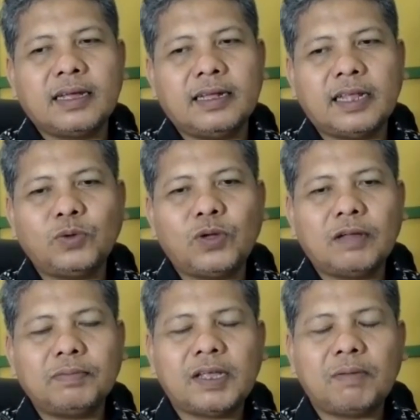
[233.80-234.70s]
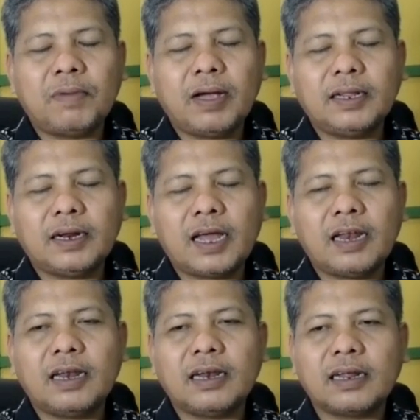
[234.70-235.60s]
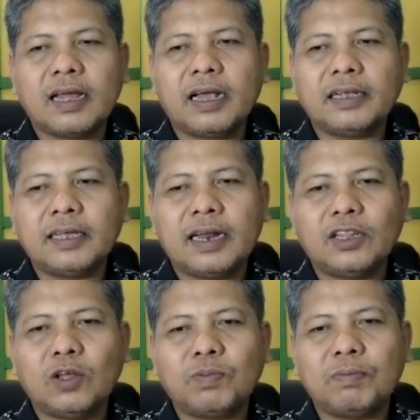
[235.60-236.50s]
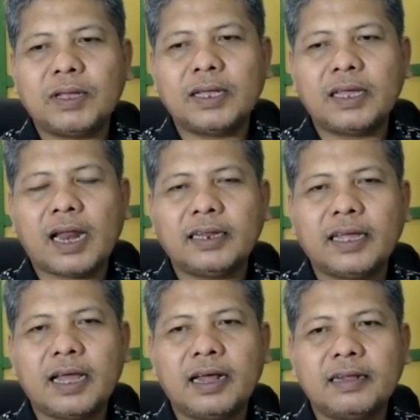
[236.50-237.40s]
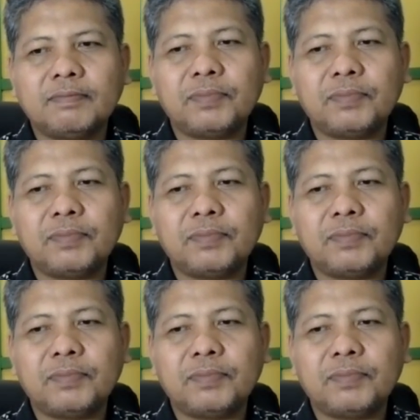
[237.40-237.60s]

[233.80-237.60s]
Kita juga bisa menghadirkan gagasan atau pemikiran yang